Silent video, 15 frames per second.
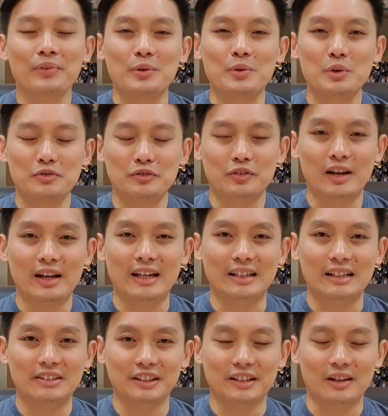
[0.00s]
Your friend
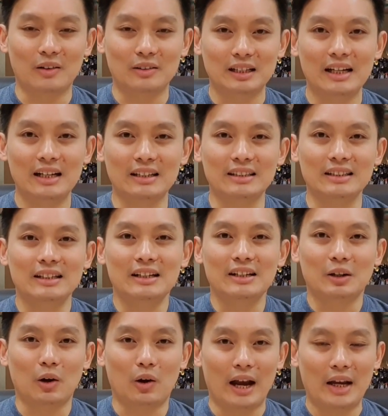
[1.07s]
is a doctor
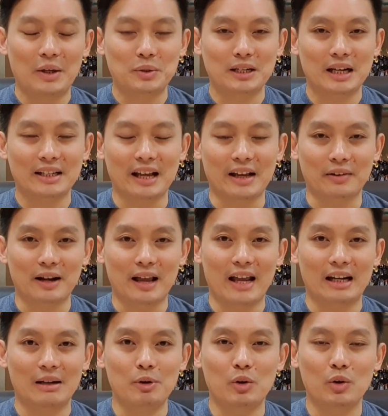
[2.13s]
ขอให้ทุกท่านแข็งแรง
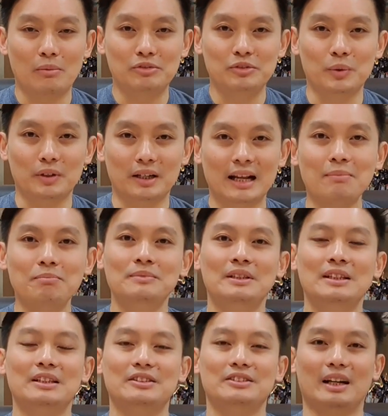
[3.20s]
และมีความสุขนะครับ
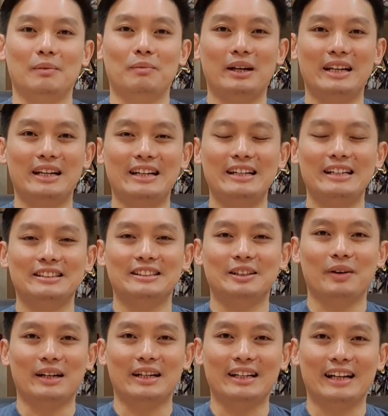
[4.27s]
สำหรับวันนี้ส
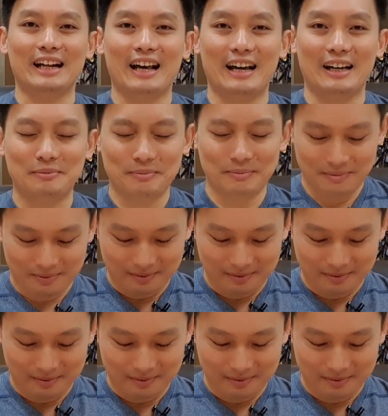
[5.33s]
วัสดีครับ